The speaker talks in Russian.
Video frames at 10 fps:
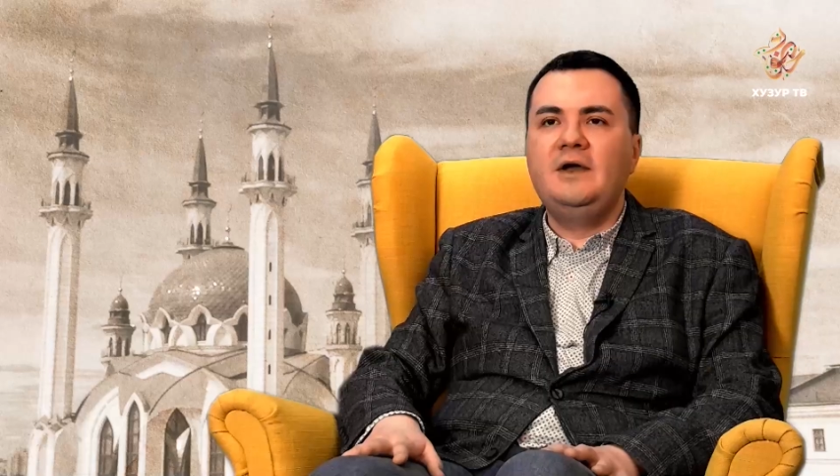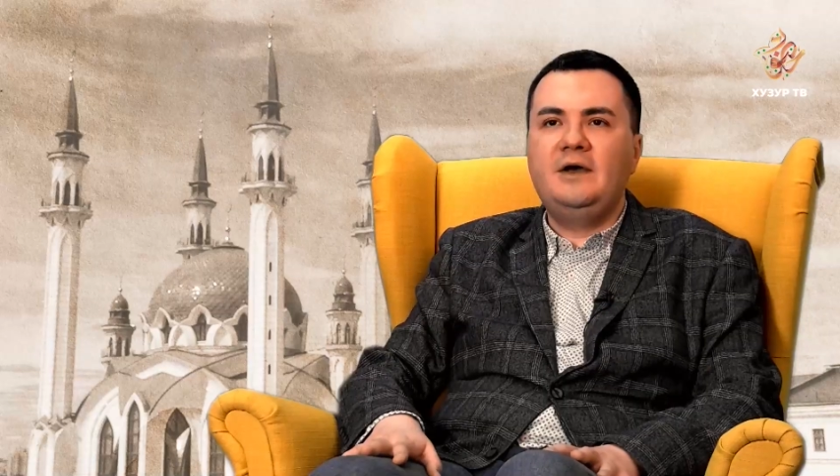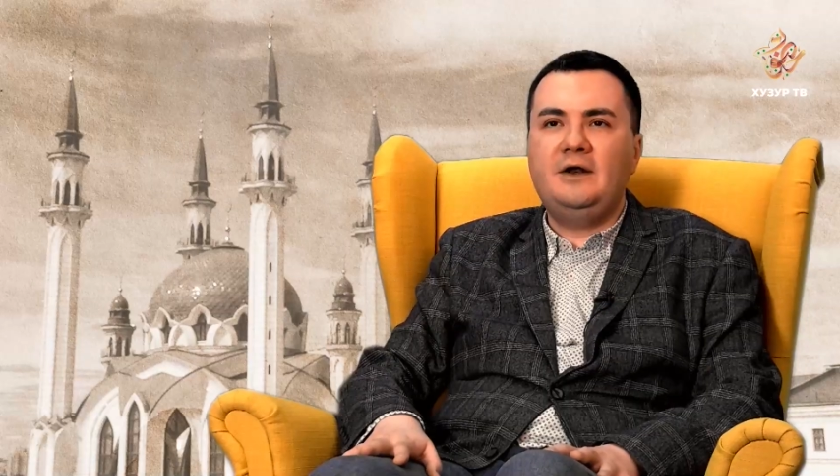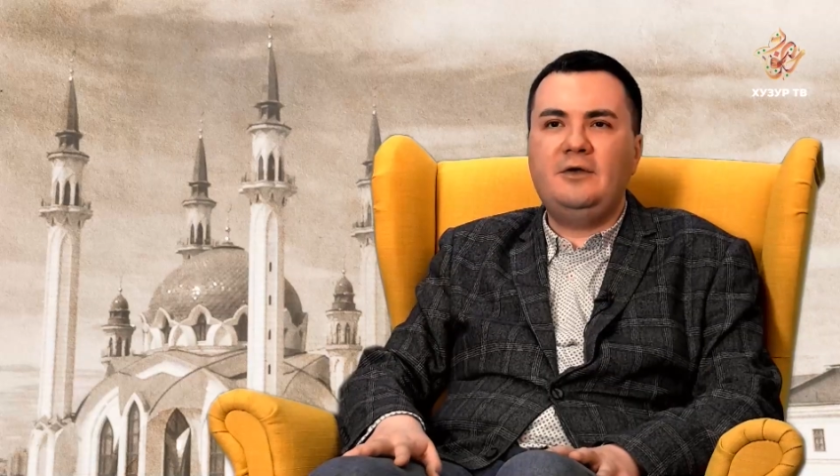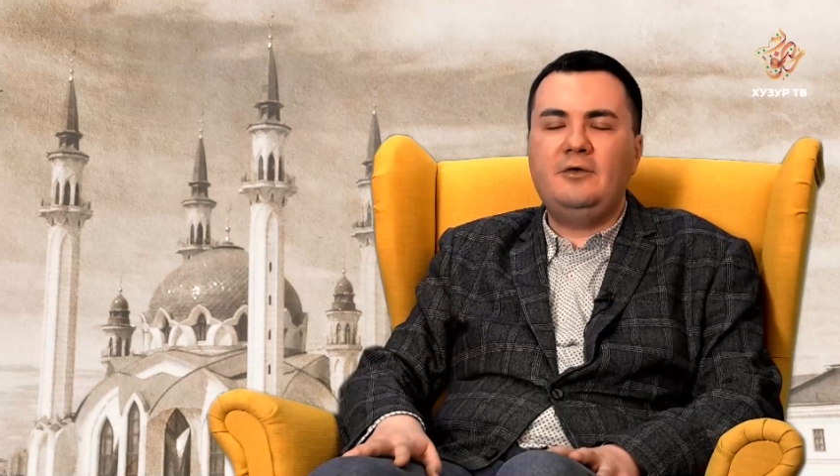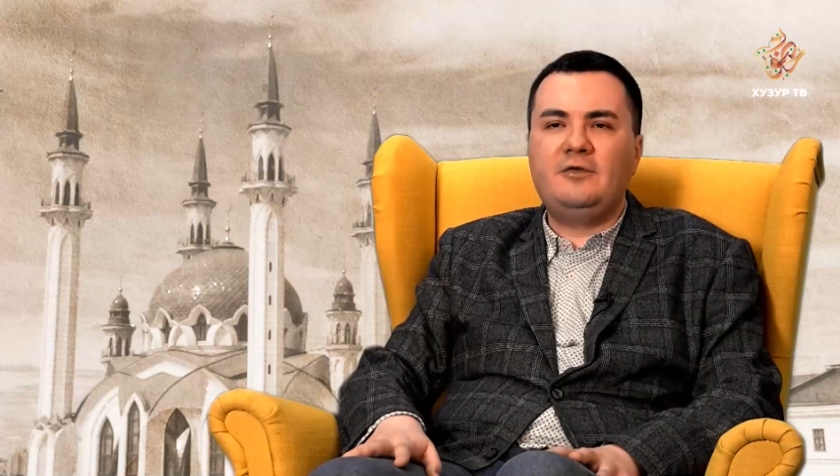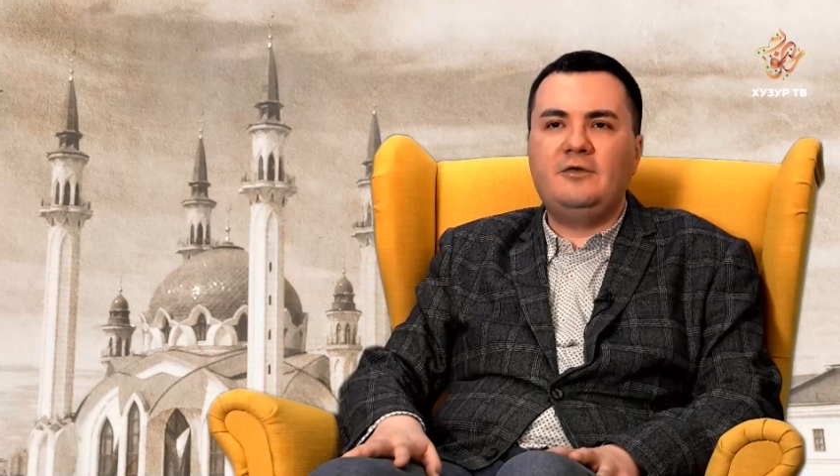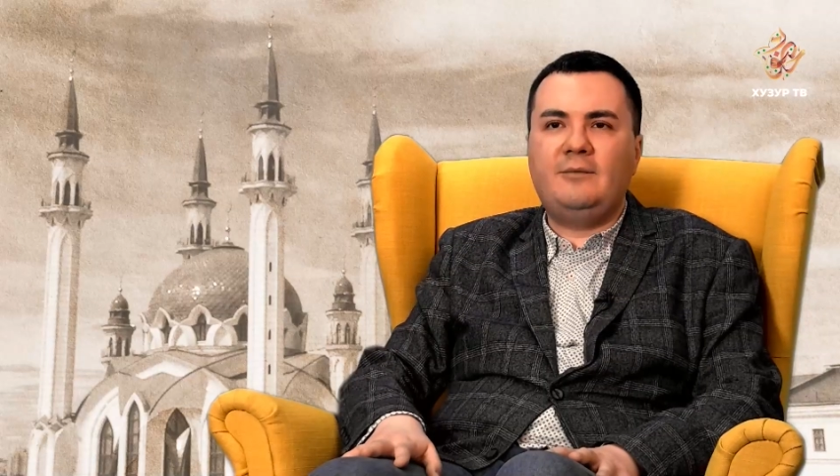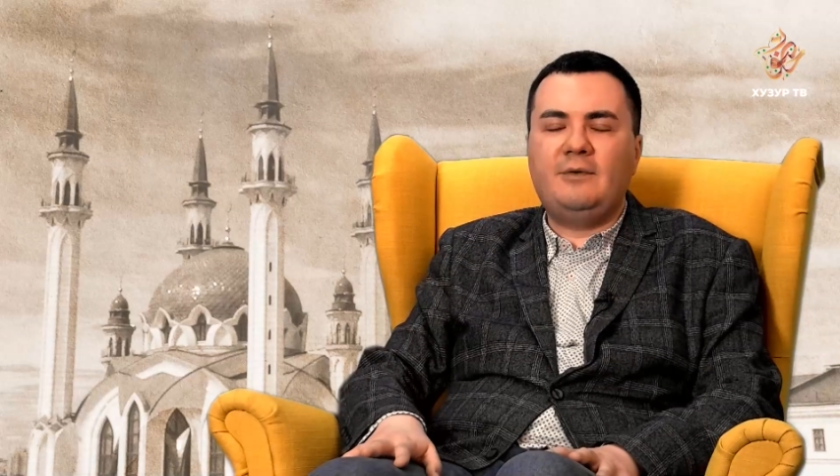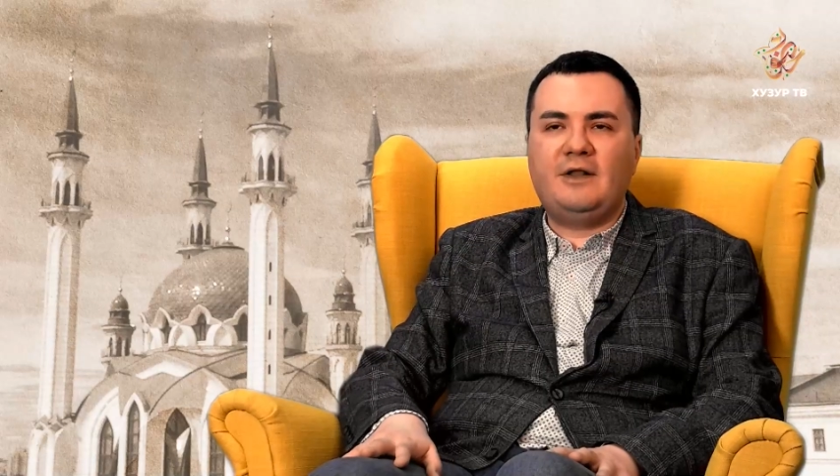
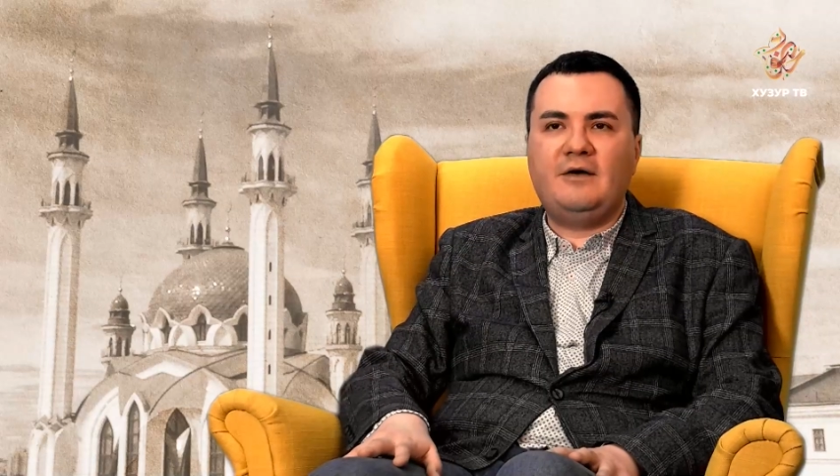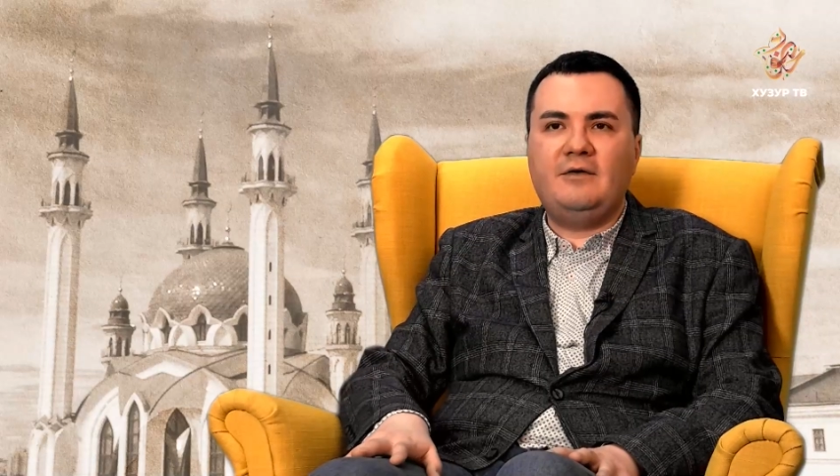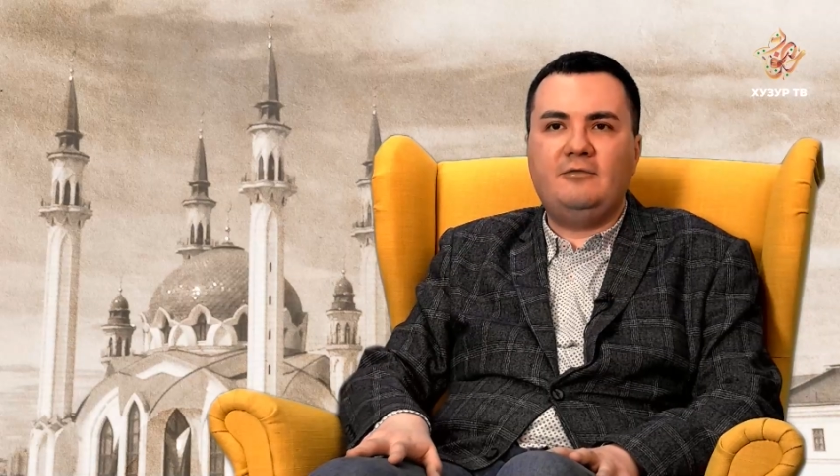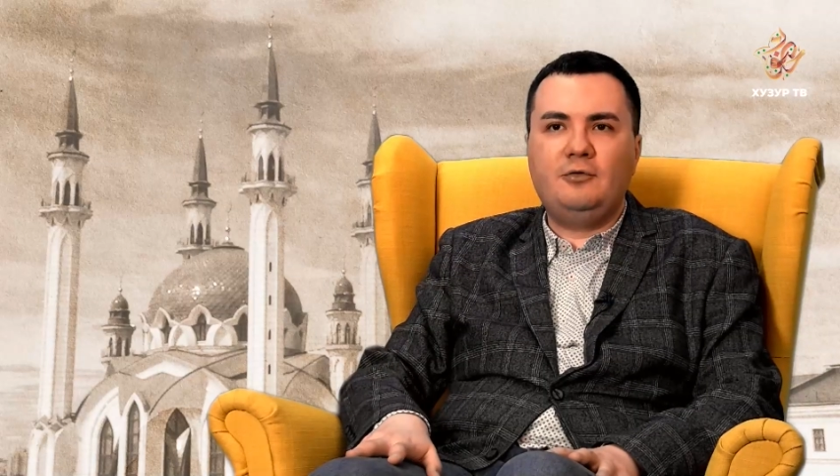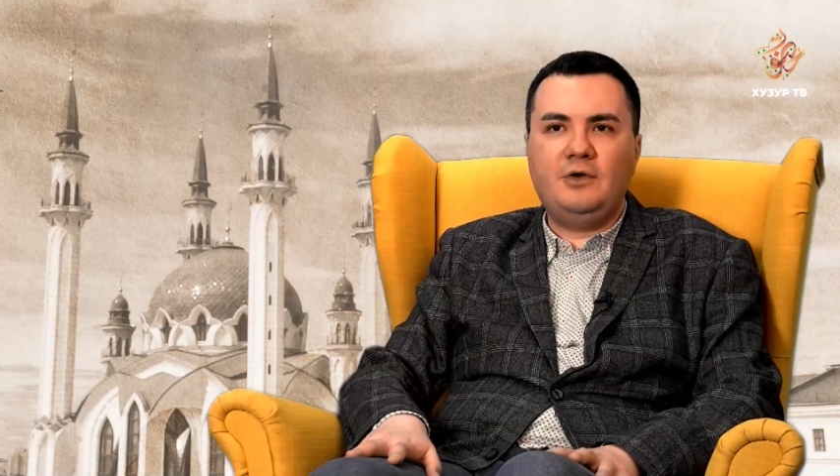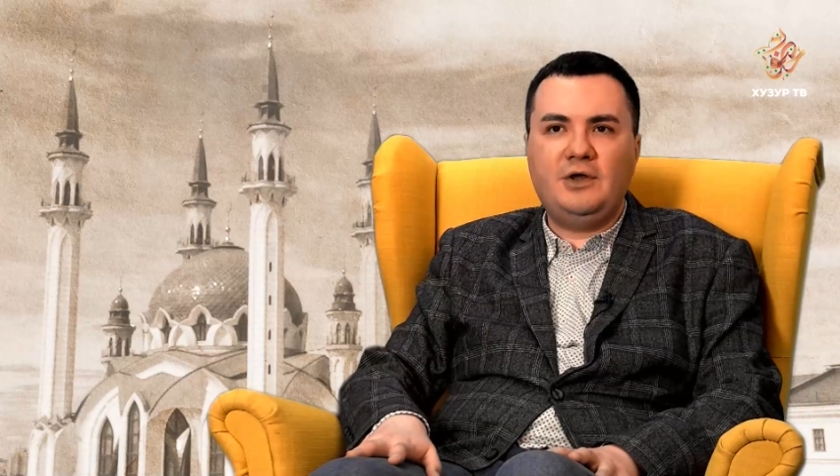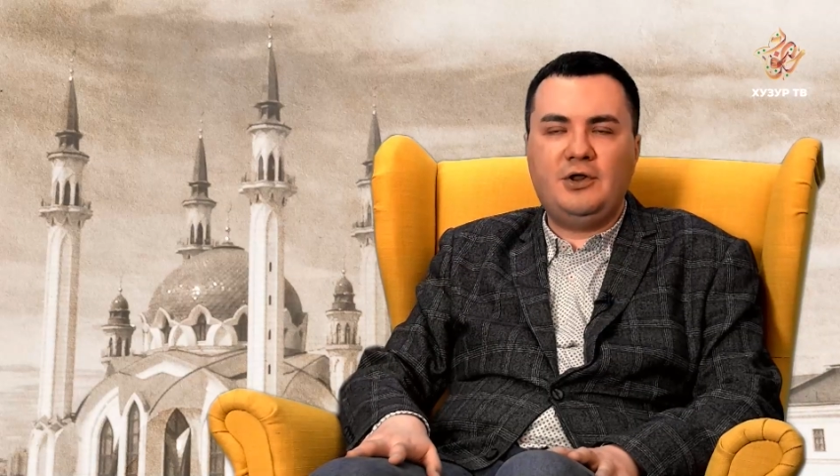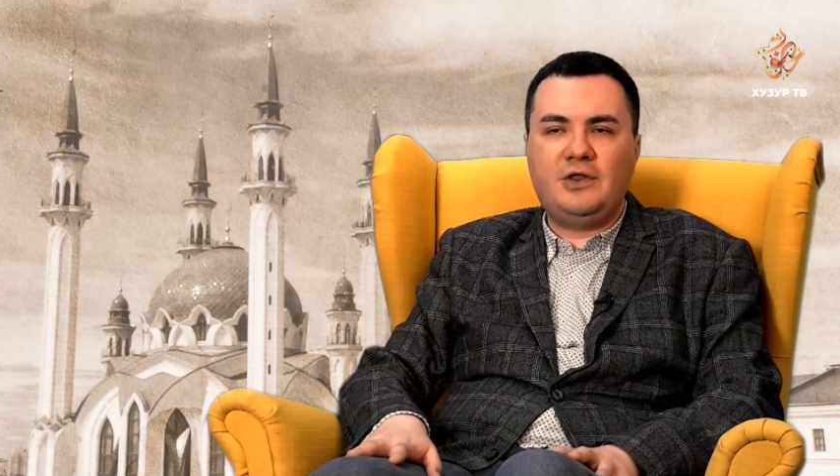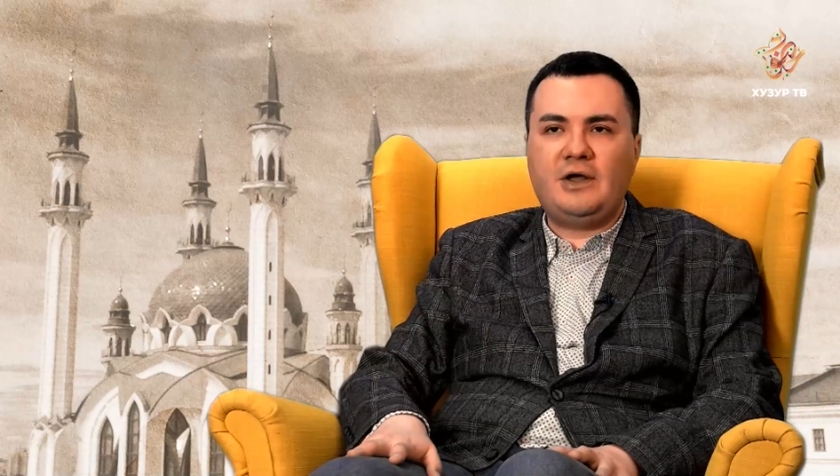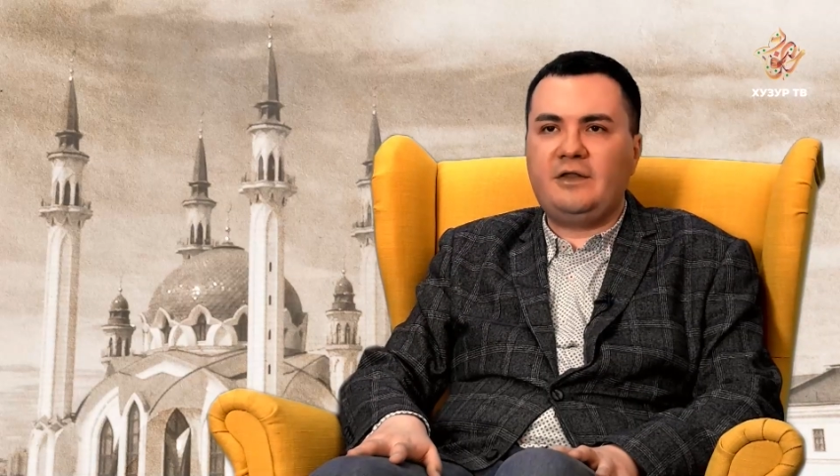религиозного образования в других частях